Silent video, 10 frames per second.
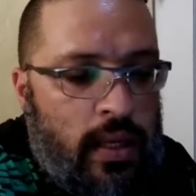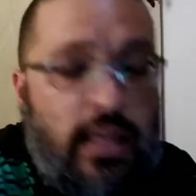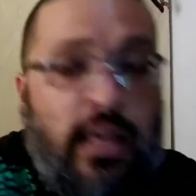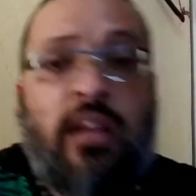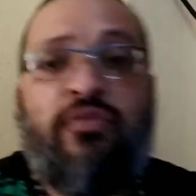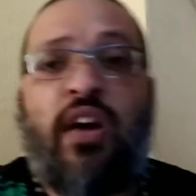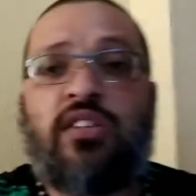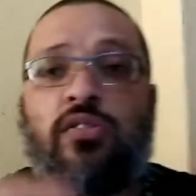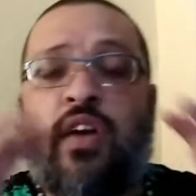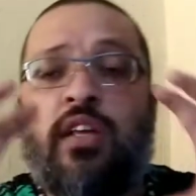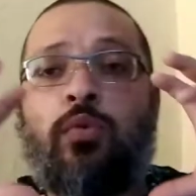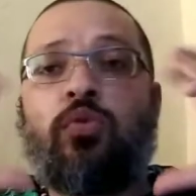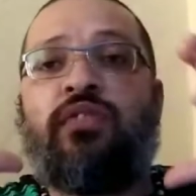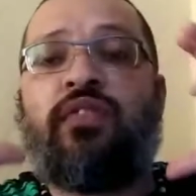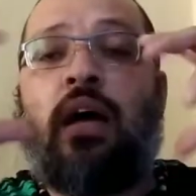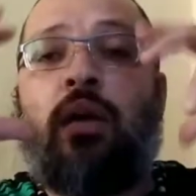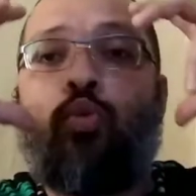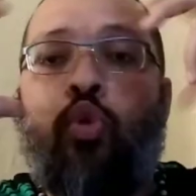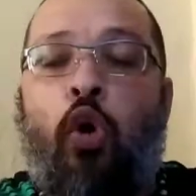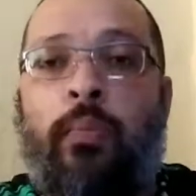e ele vai, vai inclusive dar um
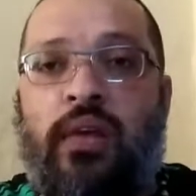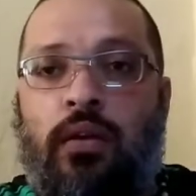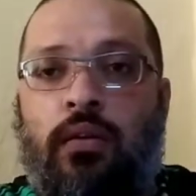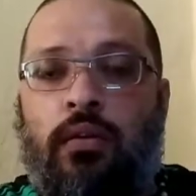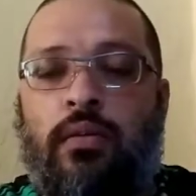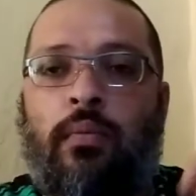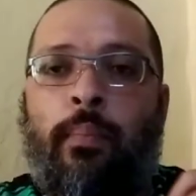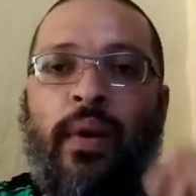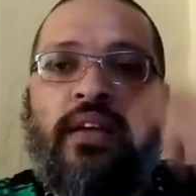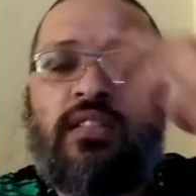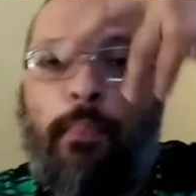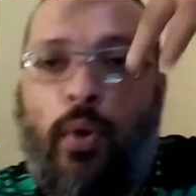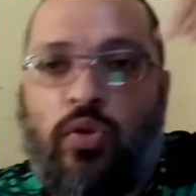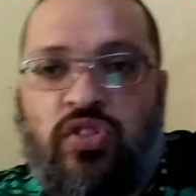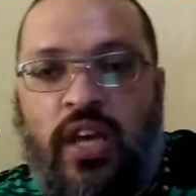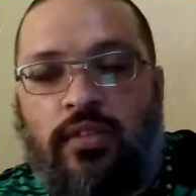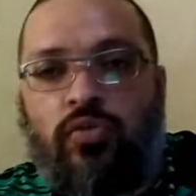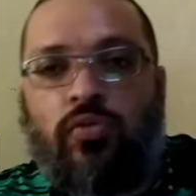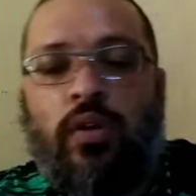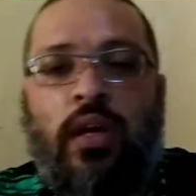nome para esse
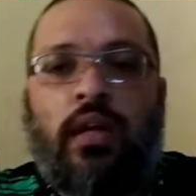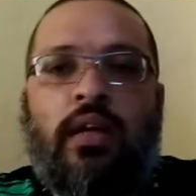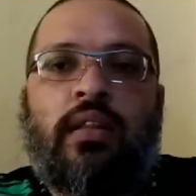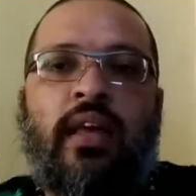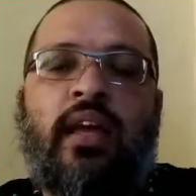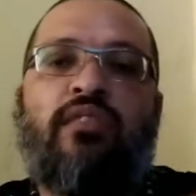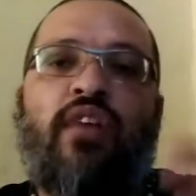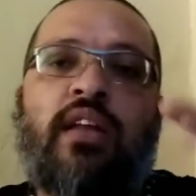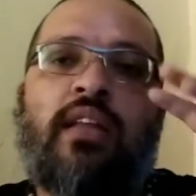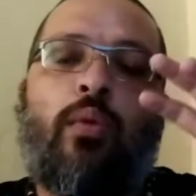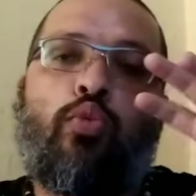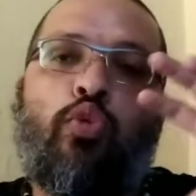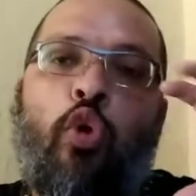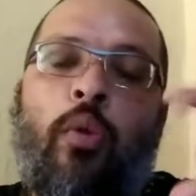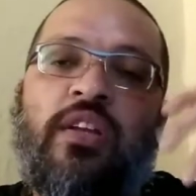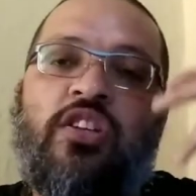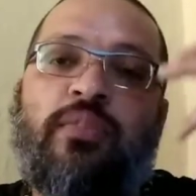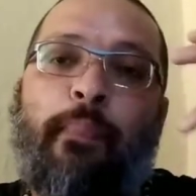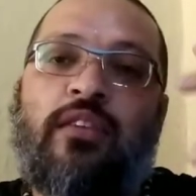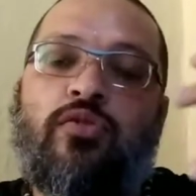processo. Né? Ele vai dar um nome de
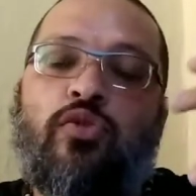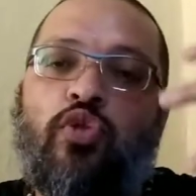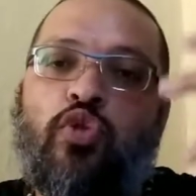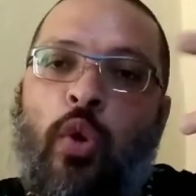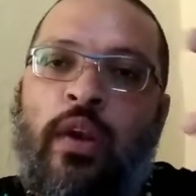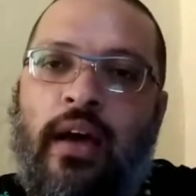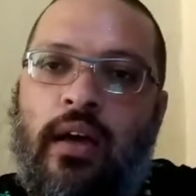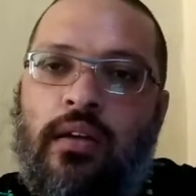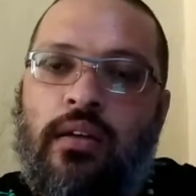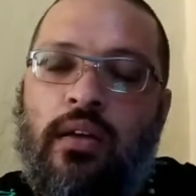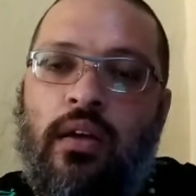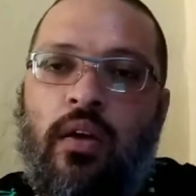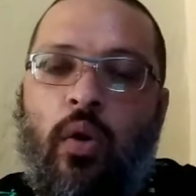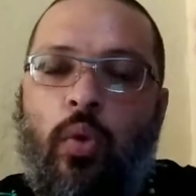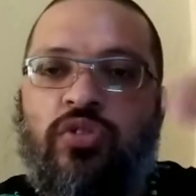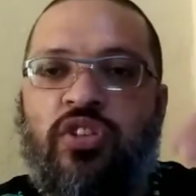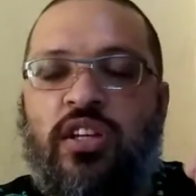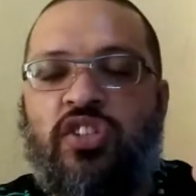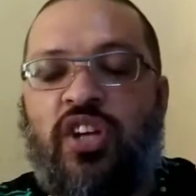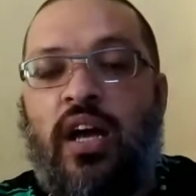persona, ou
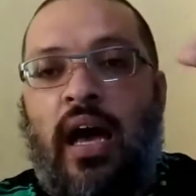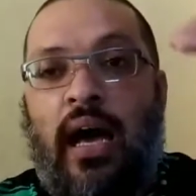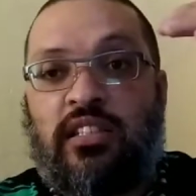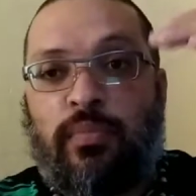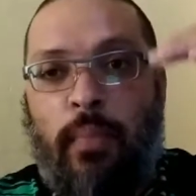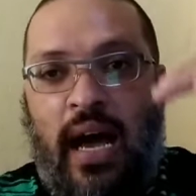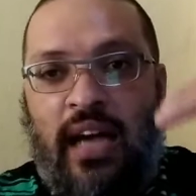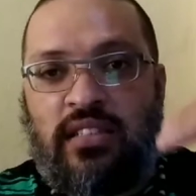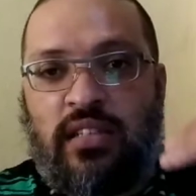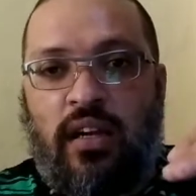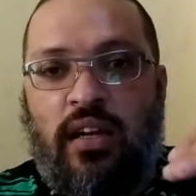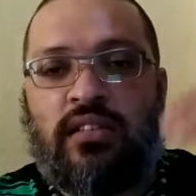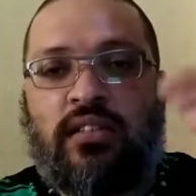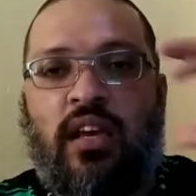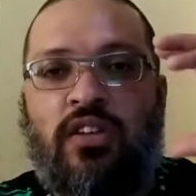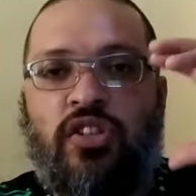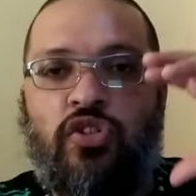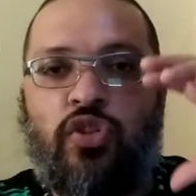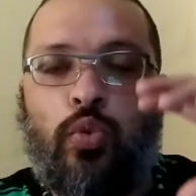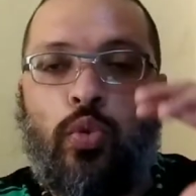seja, as máscaras que a
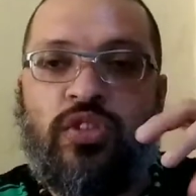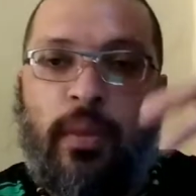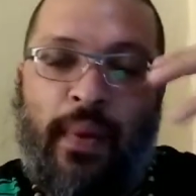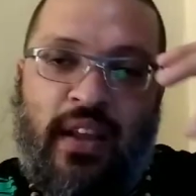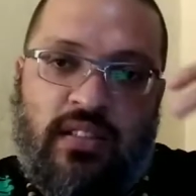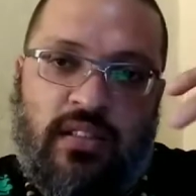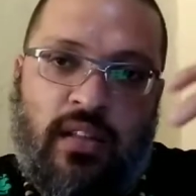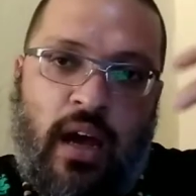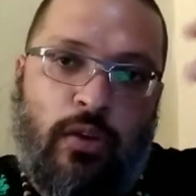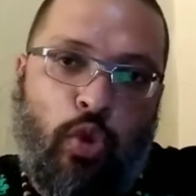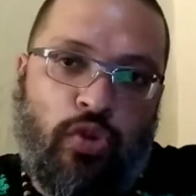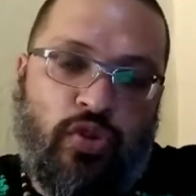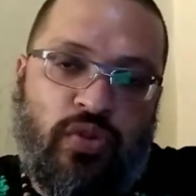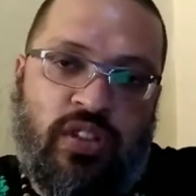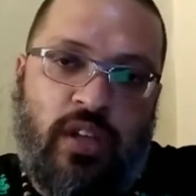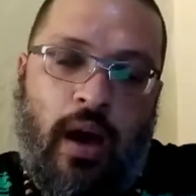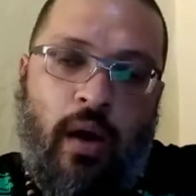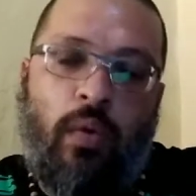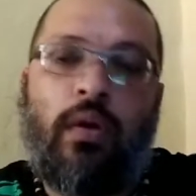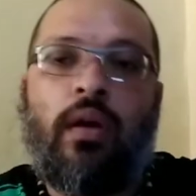gente usa para estar no
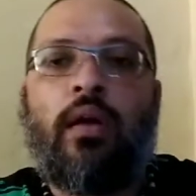social,